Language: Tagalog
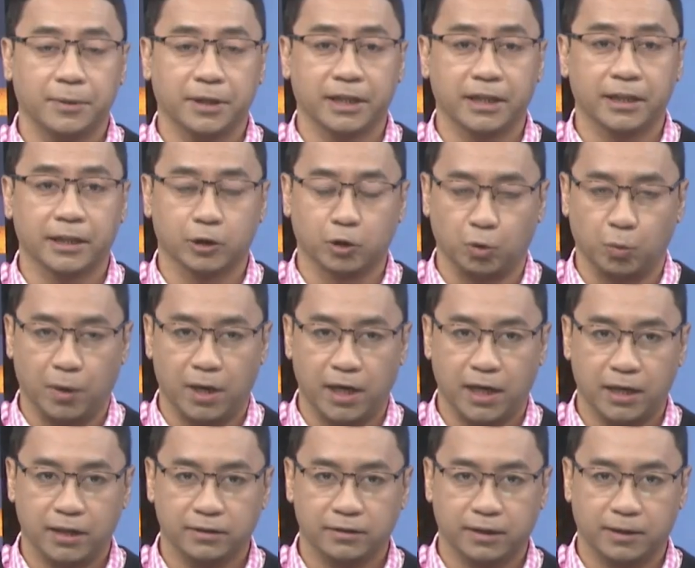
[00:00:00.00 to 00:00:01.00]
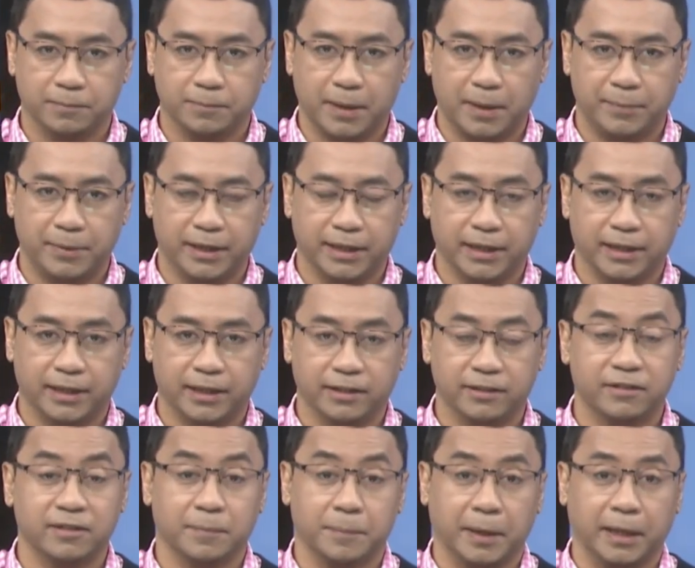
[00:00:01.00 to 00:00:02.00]
na maging katuwang ng
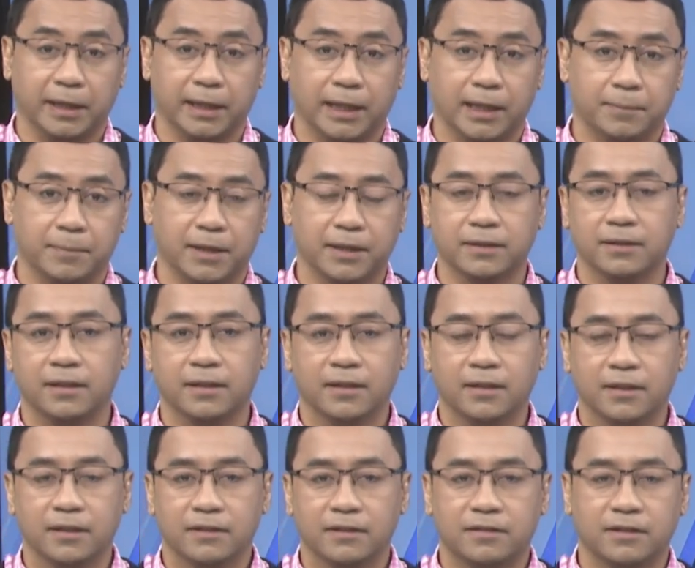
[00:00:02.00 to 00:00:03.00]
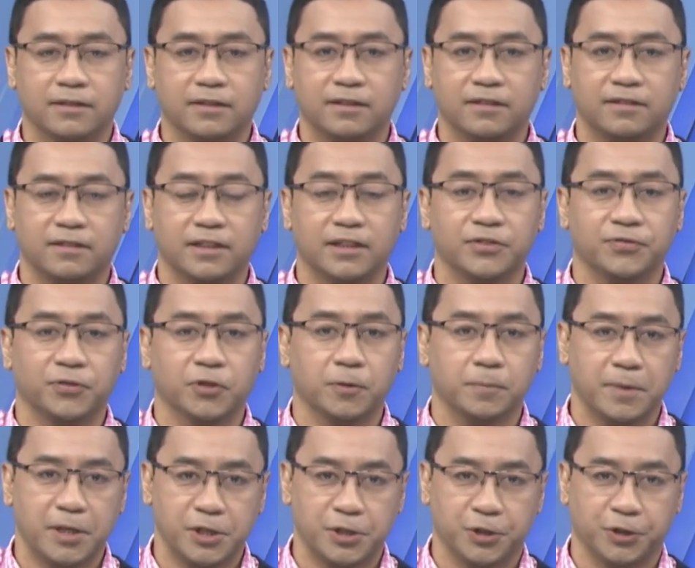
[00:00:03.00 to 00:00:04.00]
pamahalaan sa paglaban sa
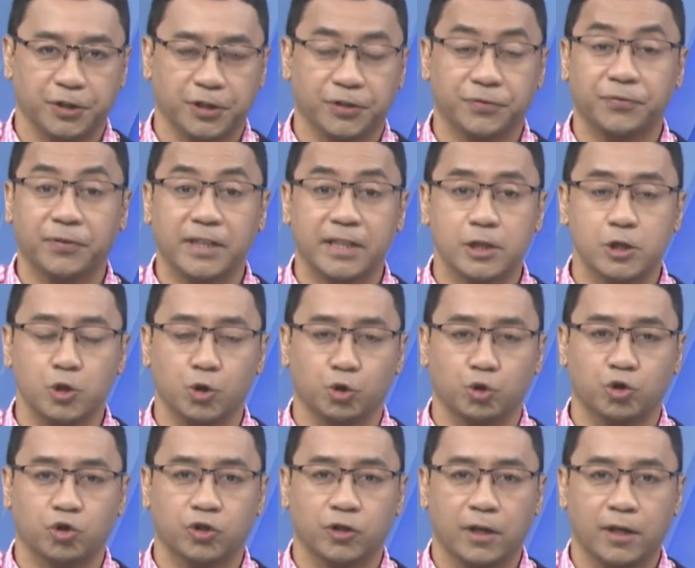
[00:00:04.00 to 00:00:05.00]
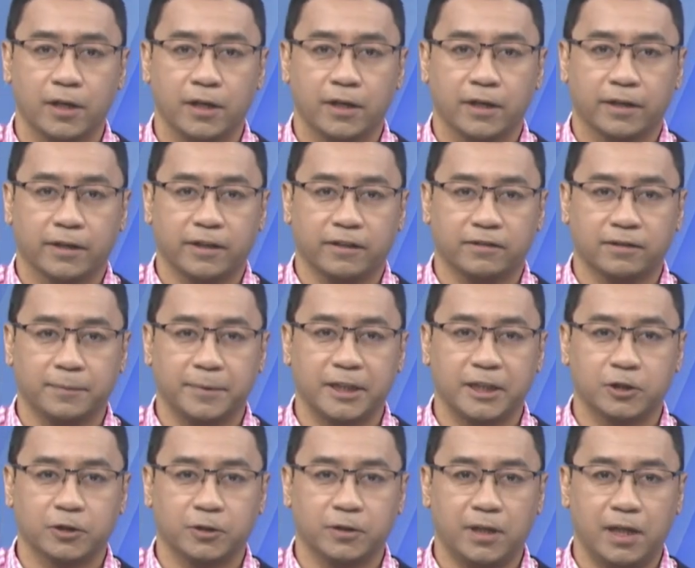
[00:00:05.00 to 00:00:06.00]
disinformation at fake news.
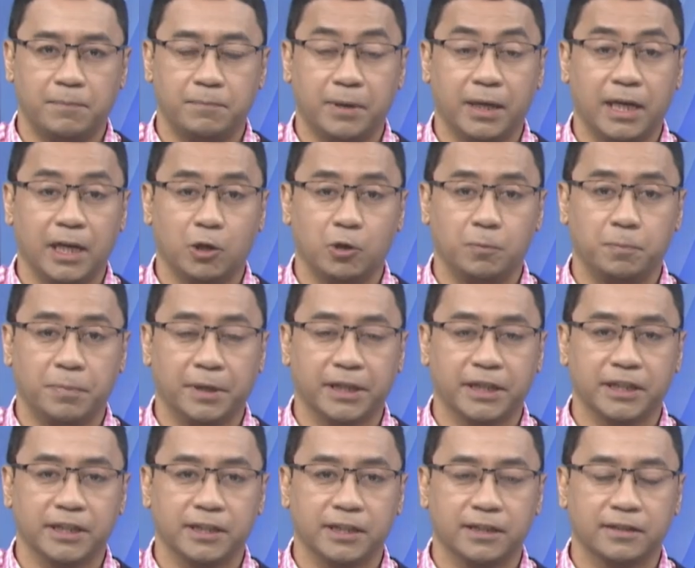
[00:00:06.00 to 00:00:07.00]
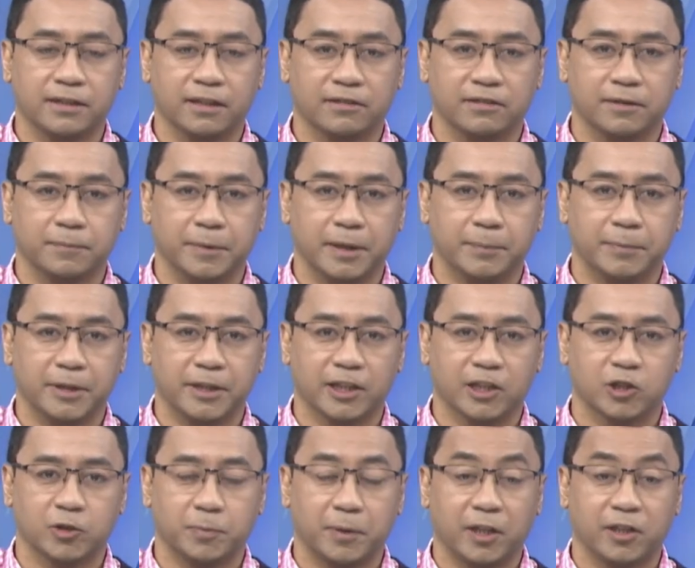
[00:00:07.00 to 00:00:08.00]
Kasabay nito ang pangakong pagiging ligtas ng
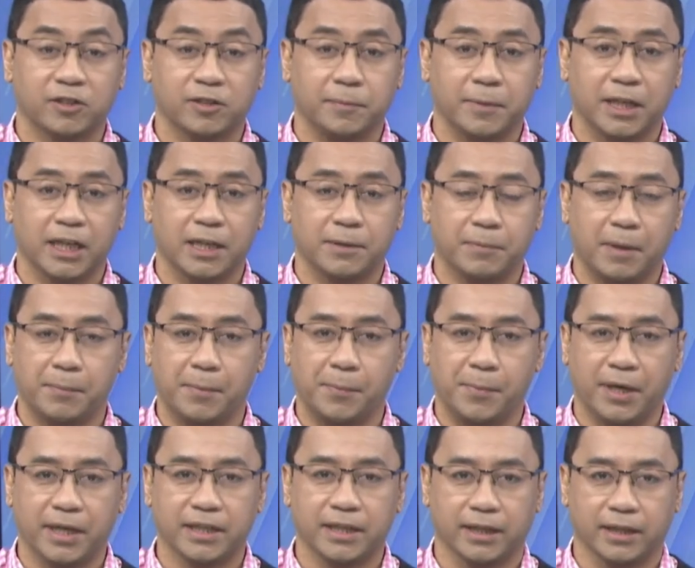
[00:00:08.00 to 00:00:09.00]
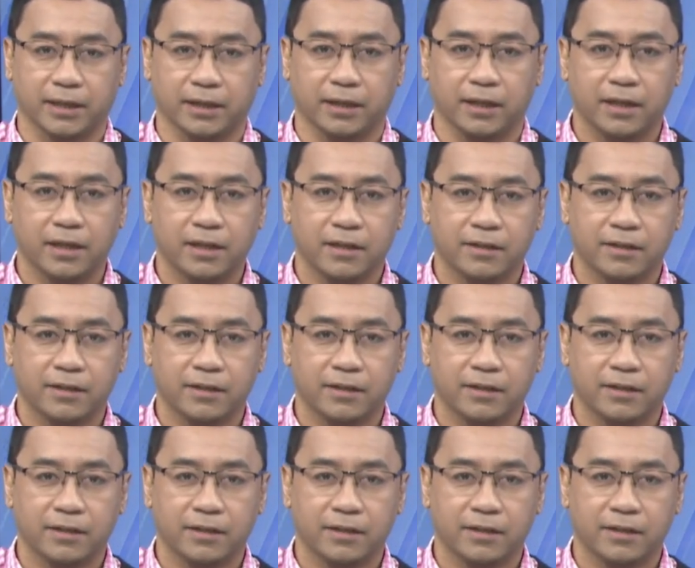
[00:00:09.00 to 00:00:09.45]
Pilipinas para sa mga mamamahayag.